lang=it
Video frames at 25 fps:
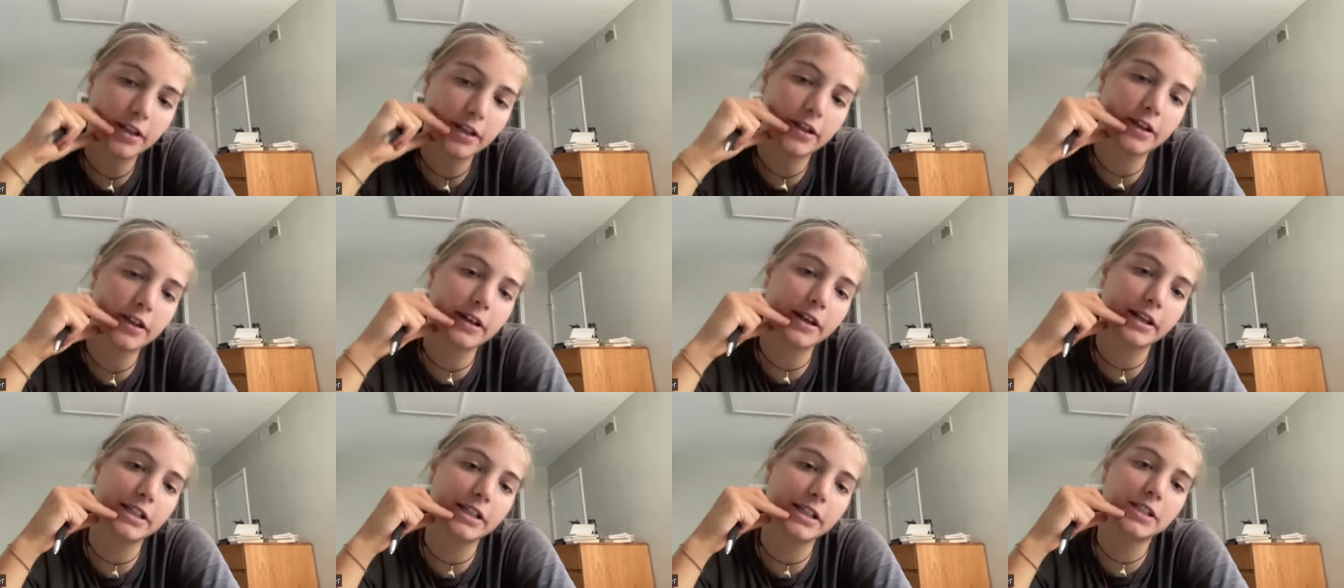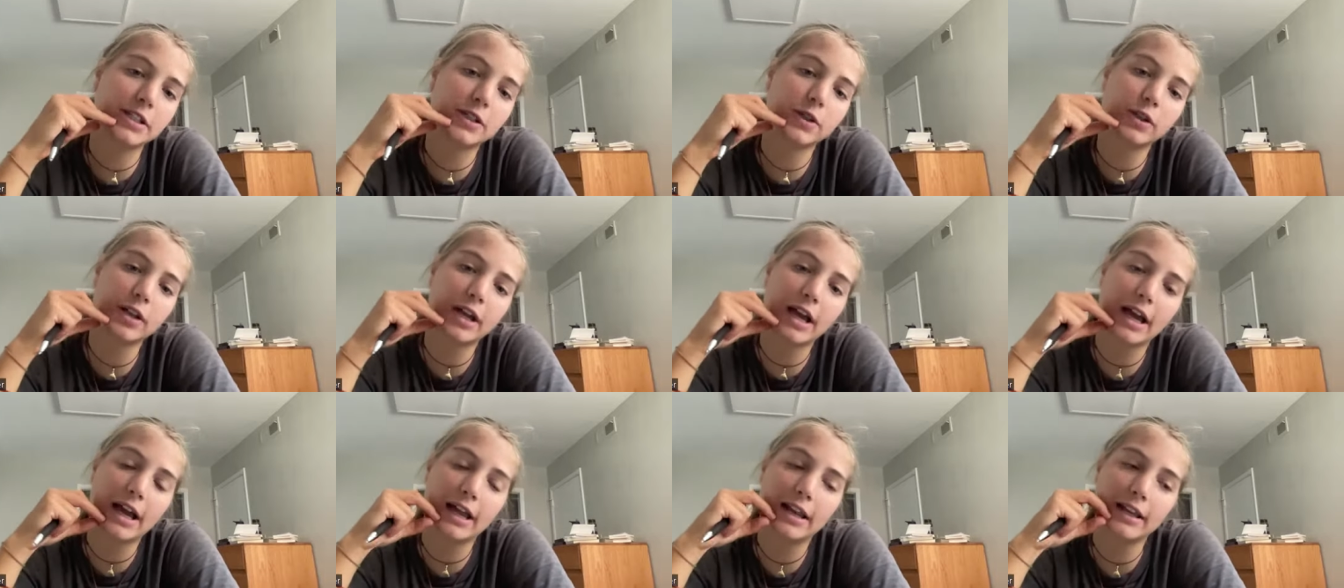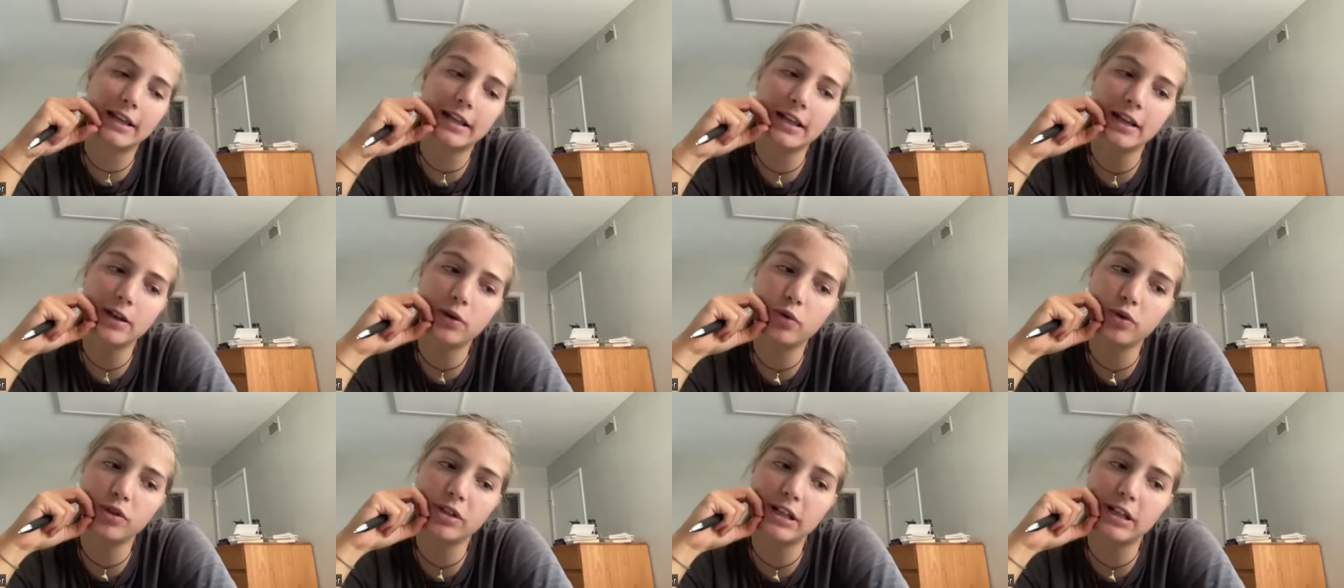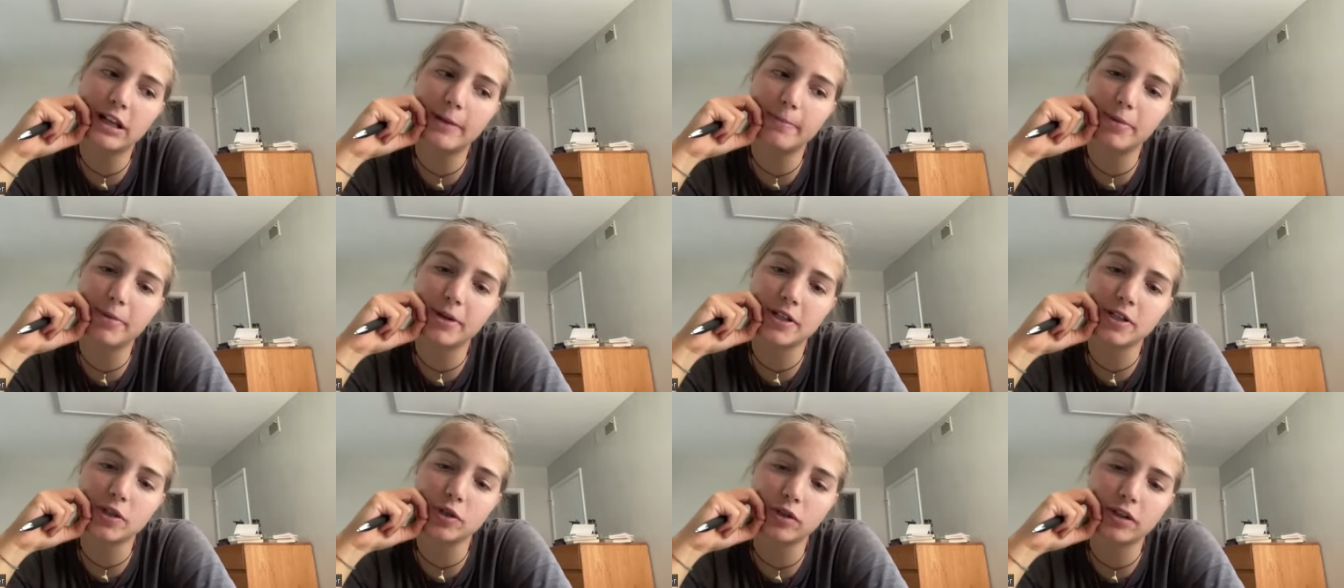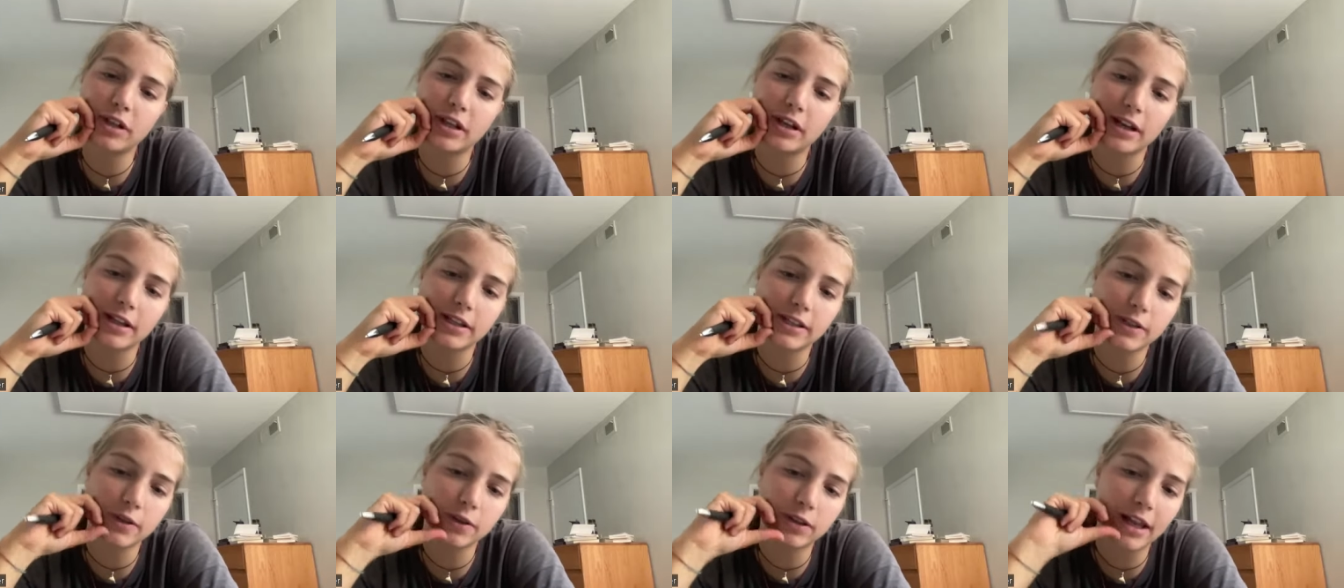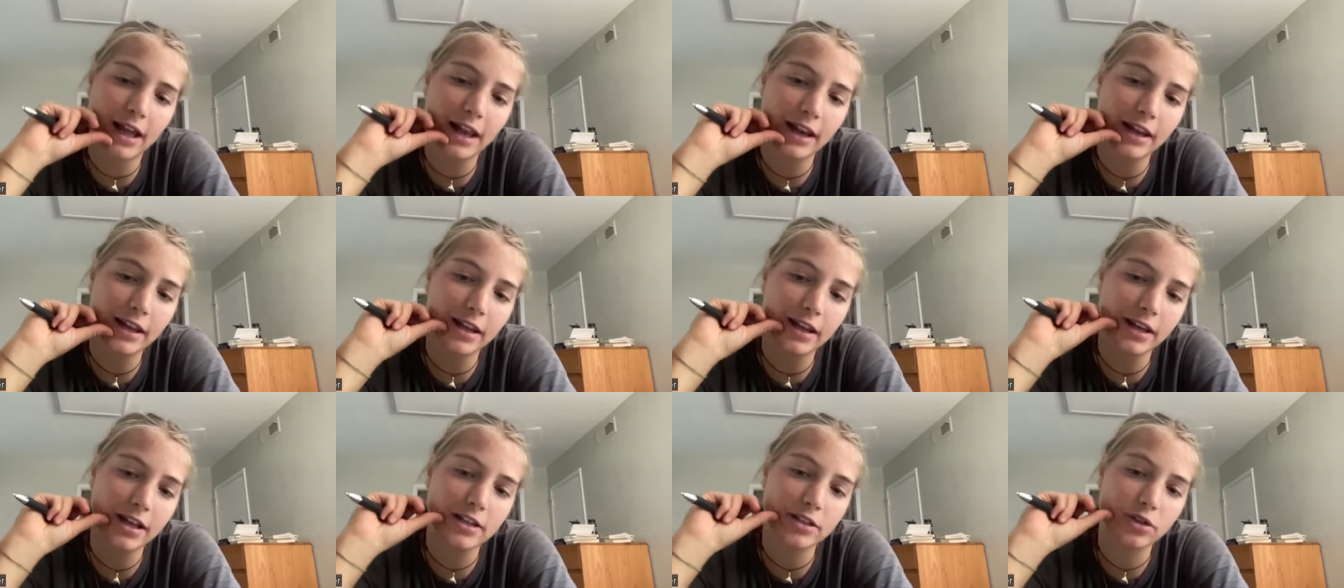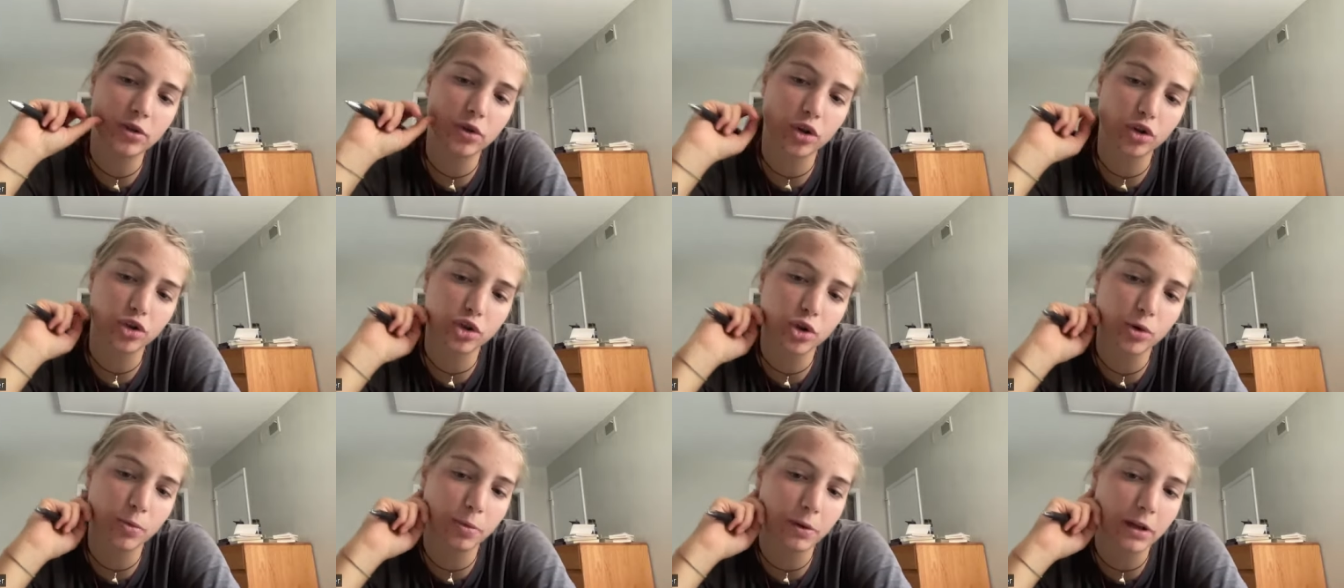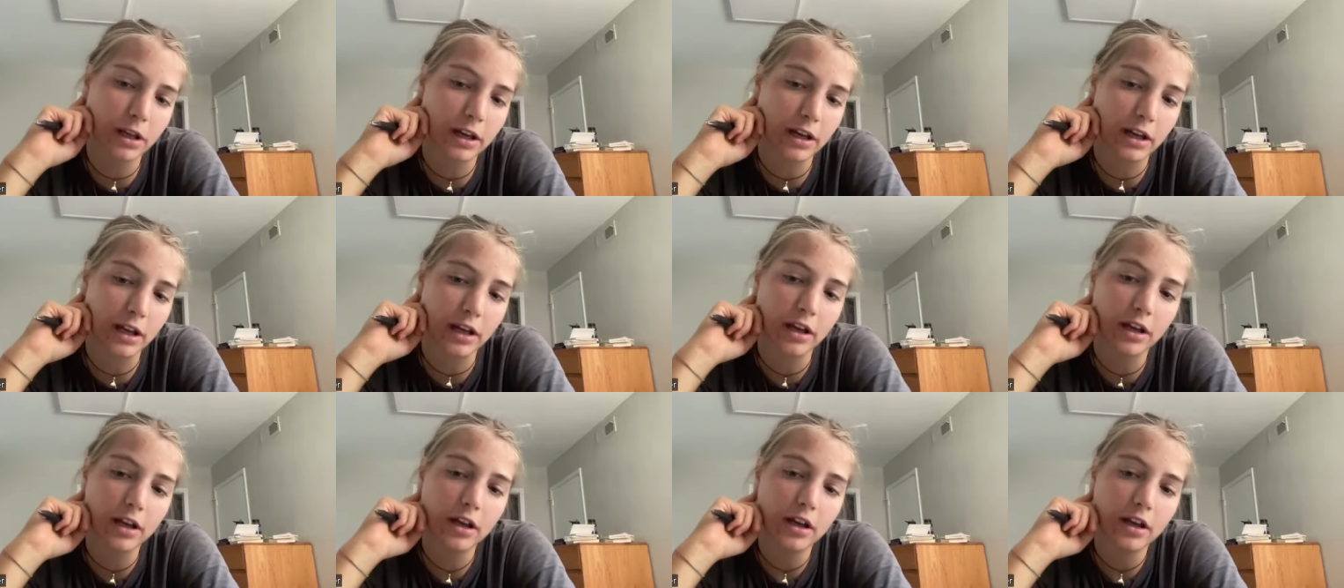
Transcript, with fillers: razionali, quindi le persone razionali riescono a scoprire